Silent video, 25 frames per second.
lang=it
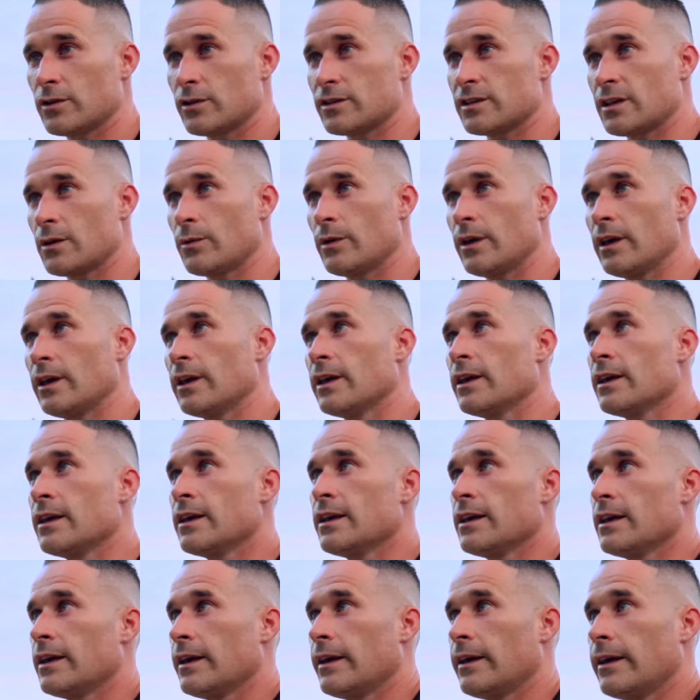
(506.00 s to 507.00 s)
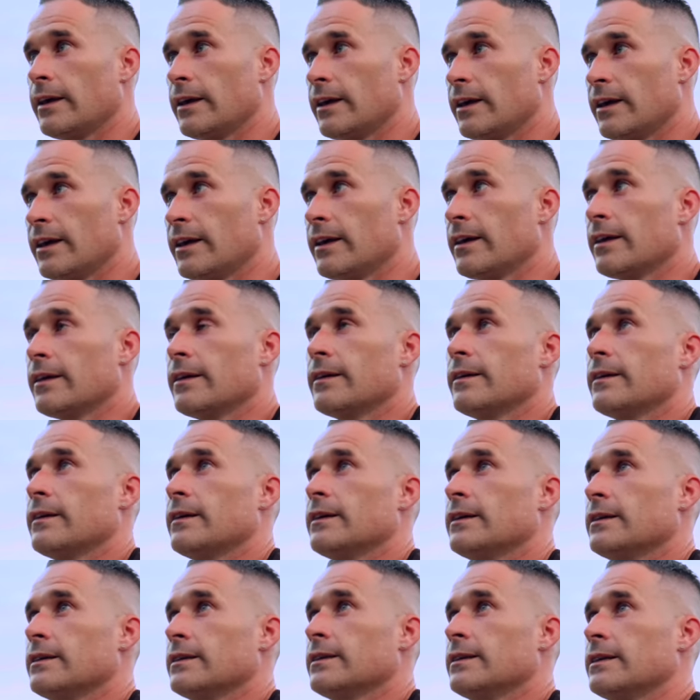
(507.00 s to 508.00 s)
queste cose lì
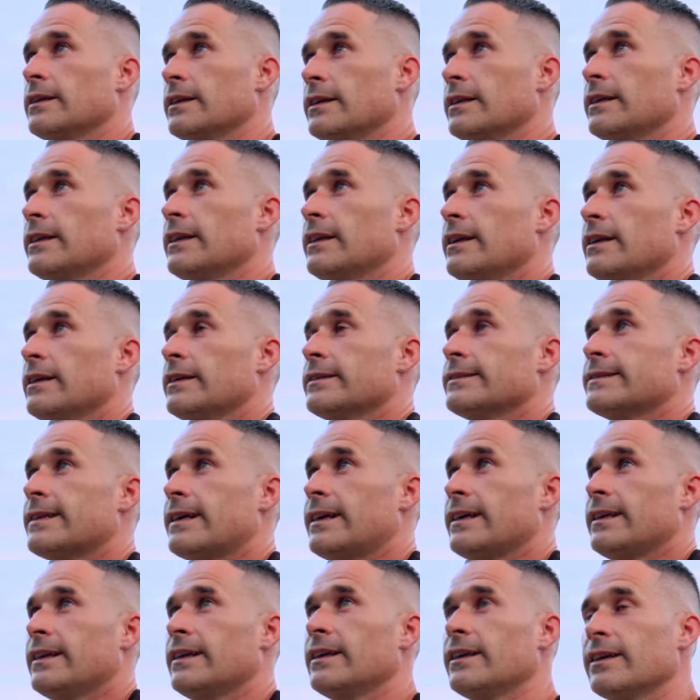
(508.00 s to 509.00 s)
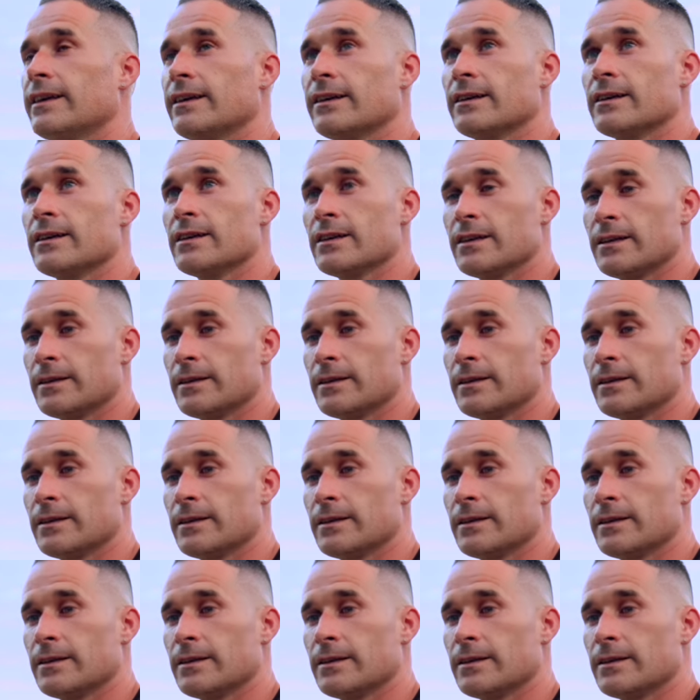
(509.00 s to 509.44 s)
e lì, sai, lì,